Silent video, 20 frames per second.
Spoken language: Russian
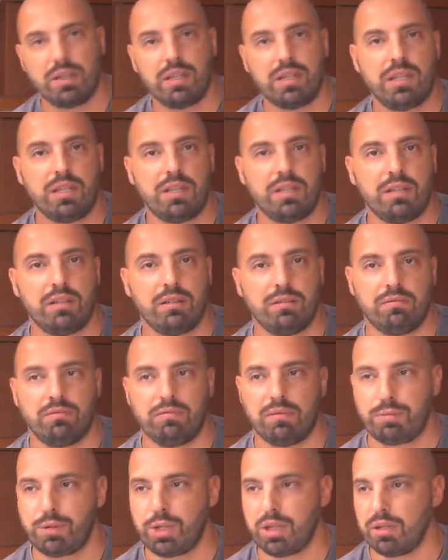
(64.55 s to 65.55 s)
и
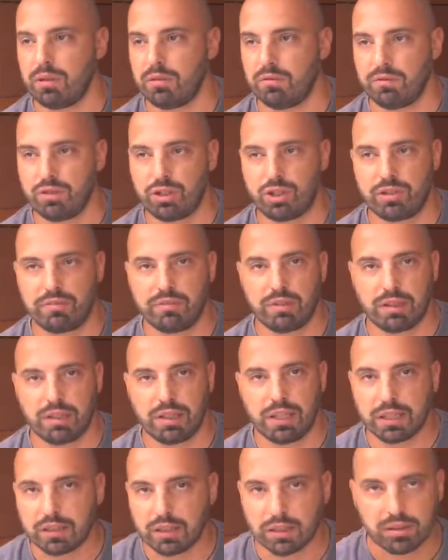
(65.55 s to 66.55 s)
вообще выживет
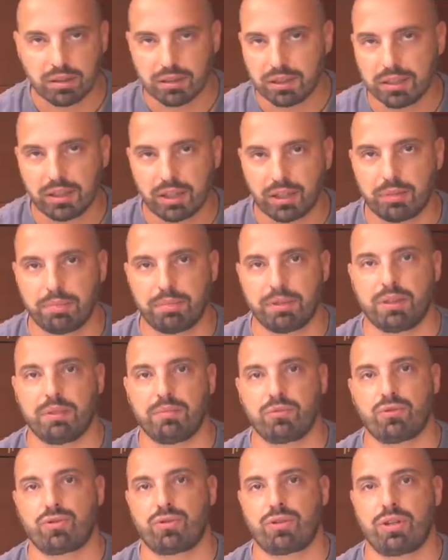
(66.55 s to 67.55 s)
ли этот рынок,
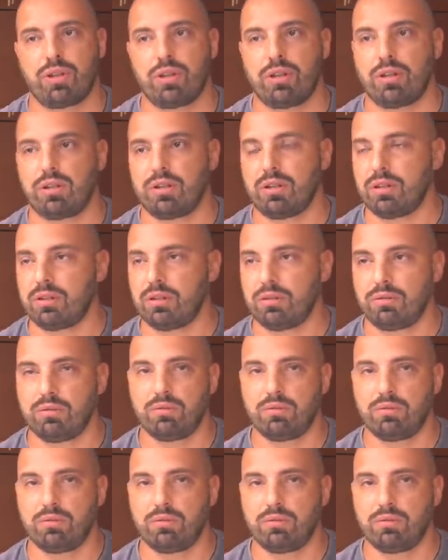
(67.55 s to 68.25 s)
потому что,